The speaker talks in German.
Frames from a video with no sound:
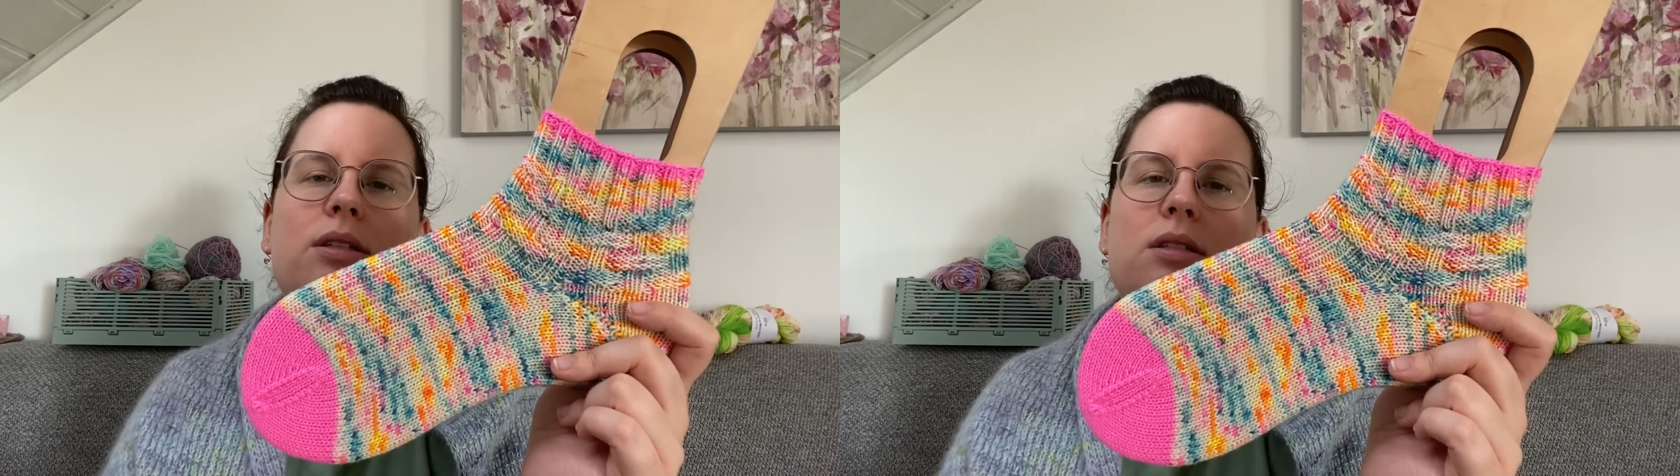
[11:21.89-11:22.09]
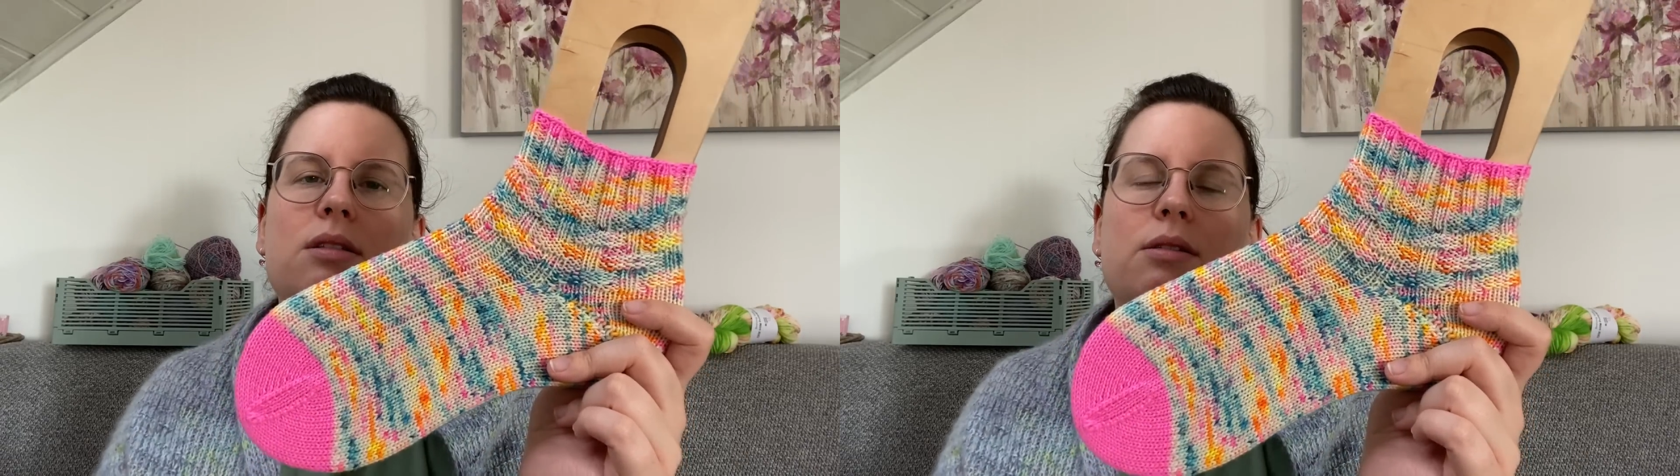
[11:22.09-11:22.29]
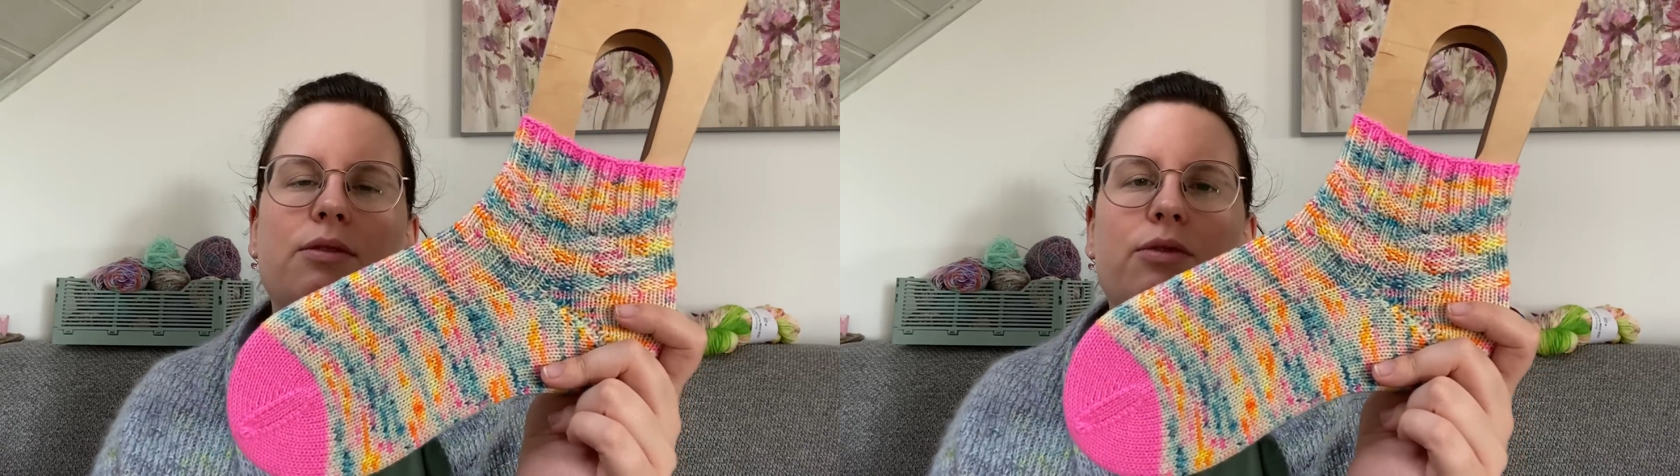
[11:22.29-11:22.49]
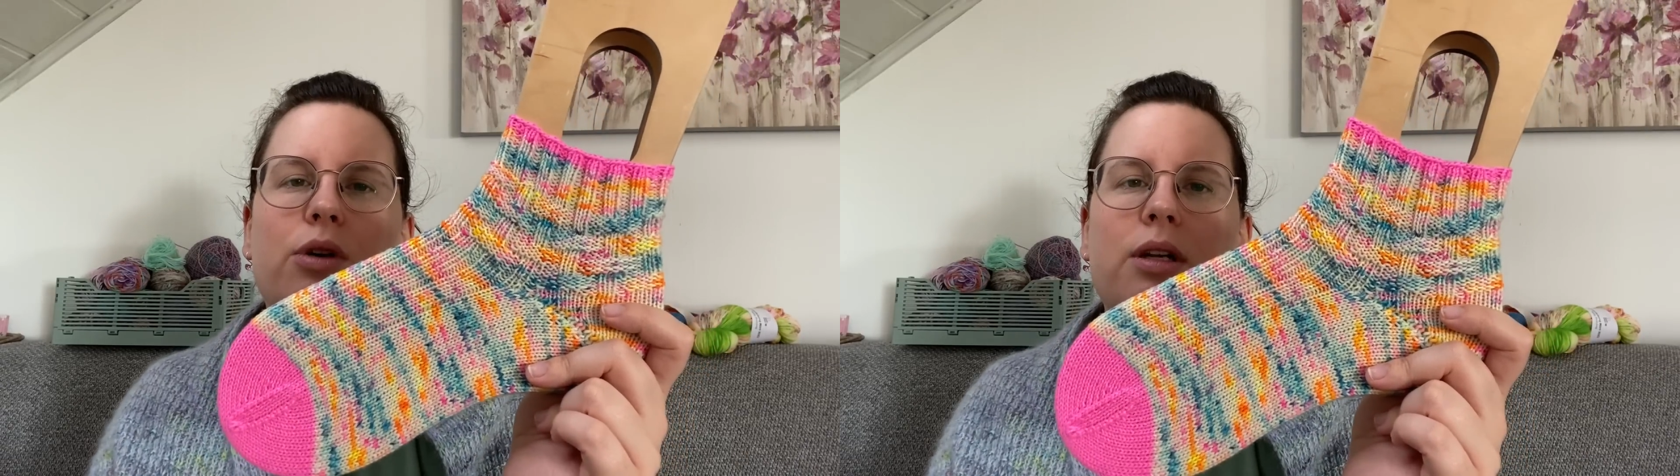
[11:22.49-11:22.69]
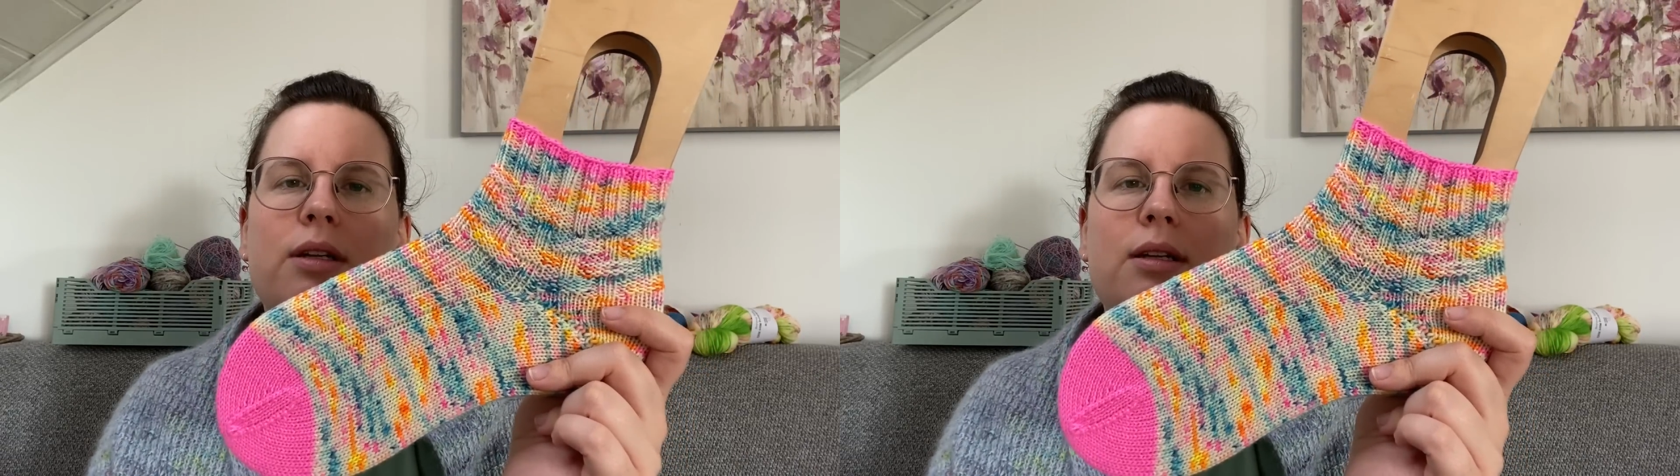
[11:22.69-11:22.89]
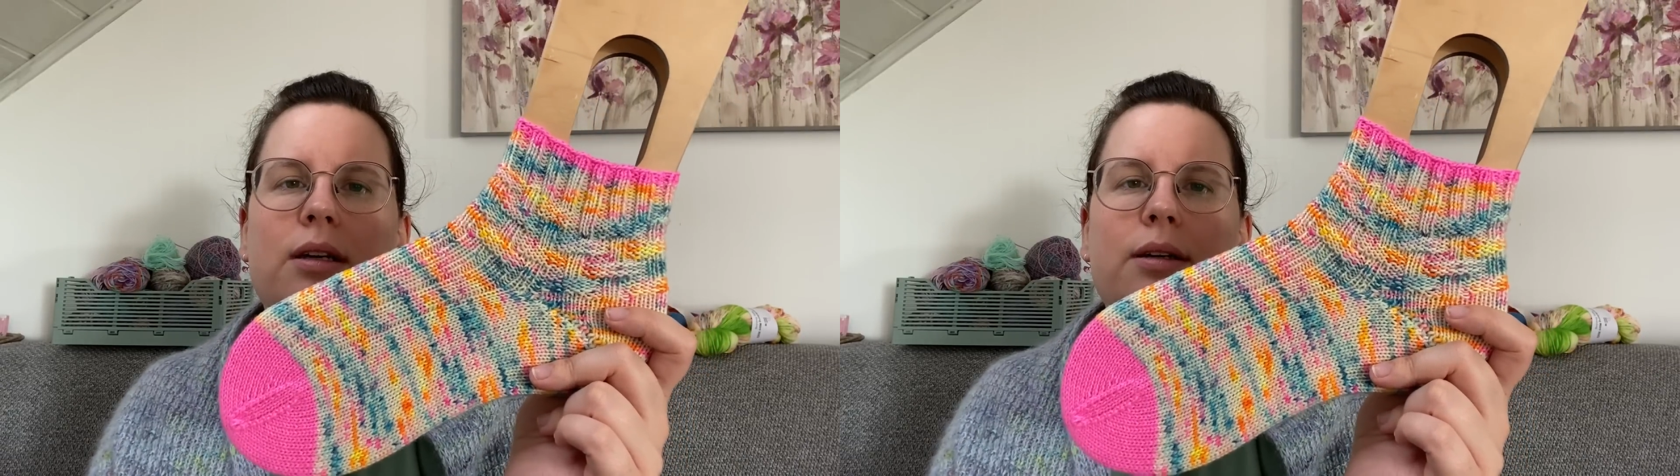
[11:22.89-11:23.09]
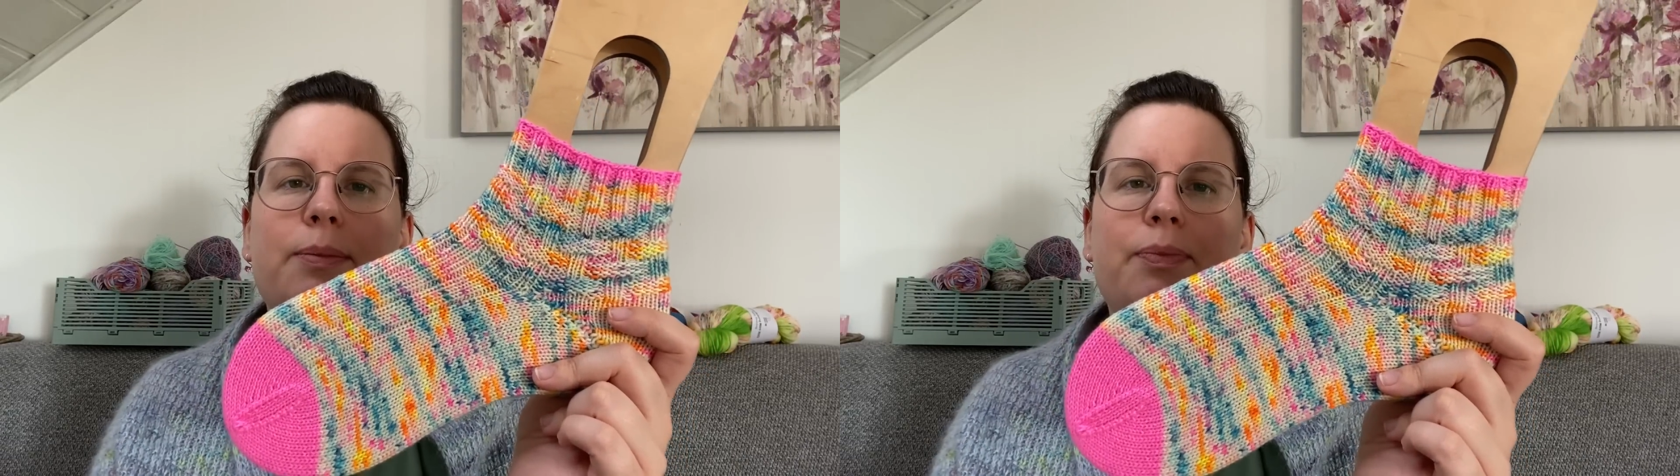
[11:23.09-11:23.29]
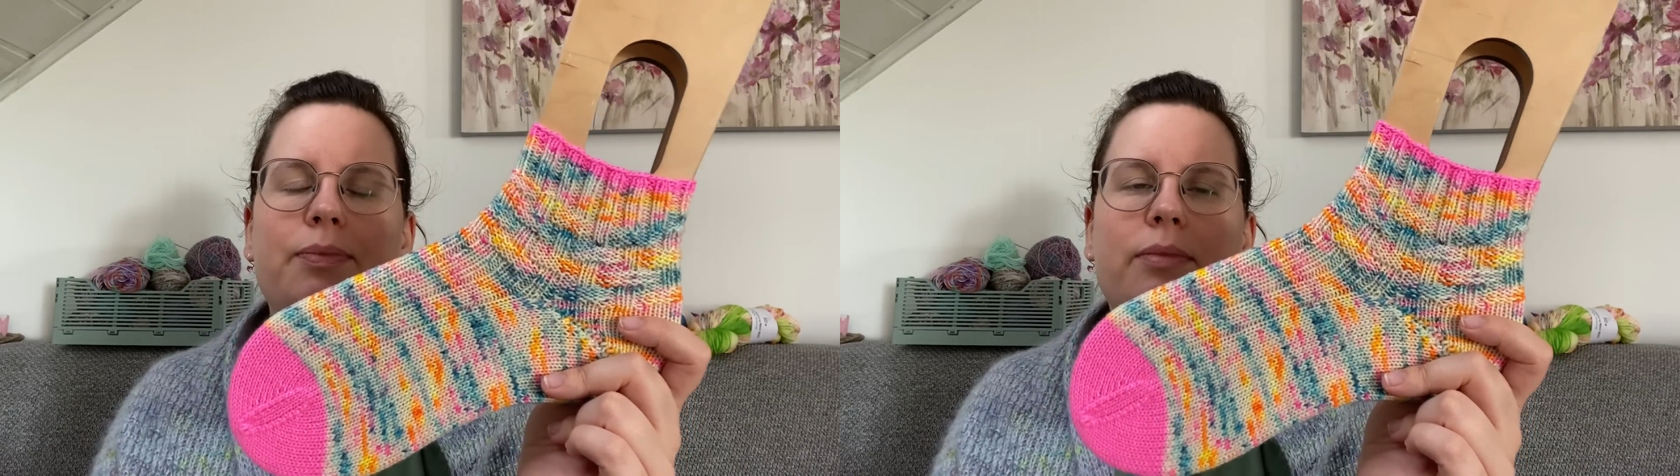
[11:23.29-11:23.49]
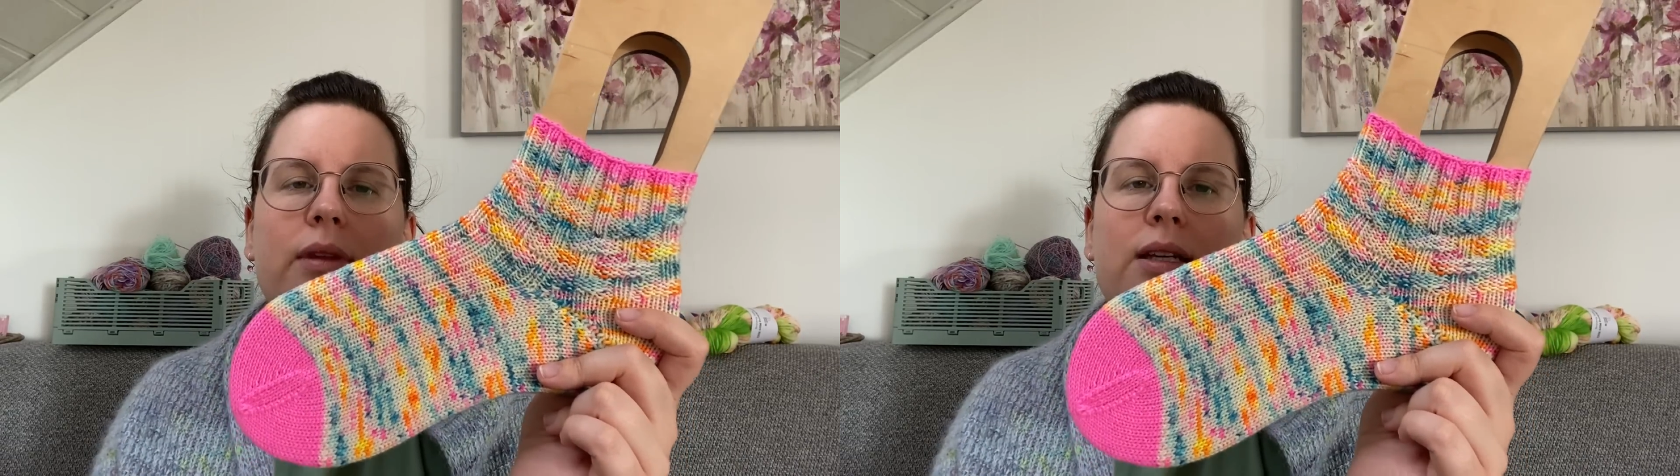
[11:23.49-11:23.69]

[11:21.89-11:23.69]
ist von ähm,